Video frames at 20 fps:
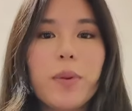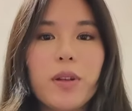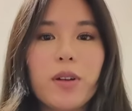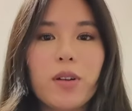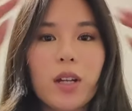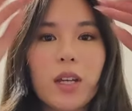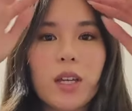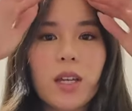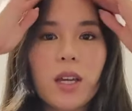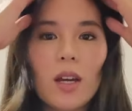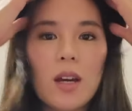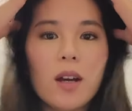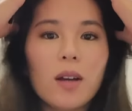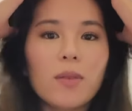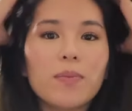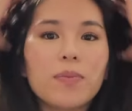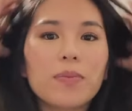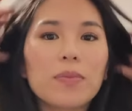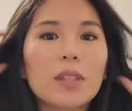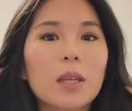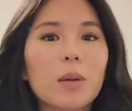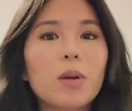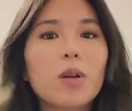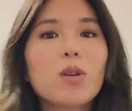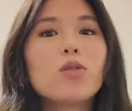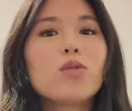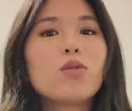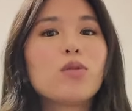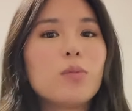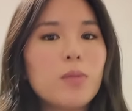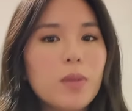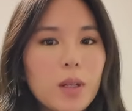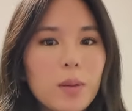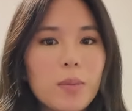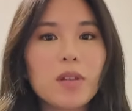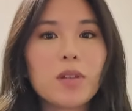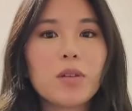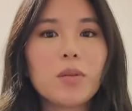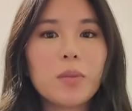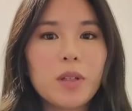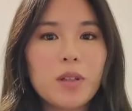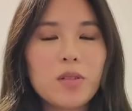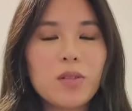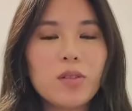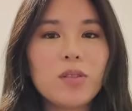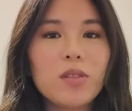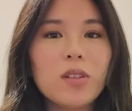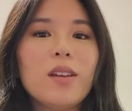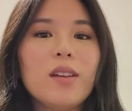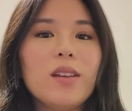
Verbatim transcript: pero ahora ya, ya me acostumbré más o menos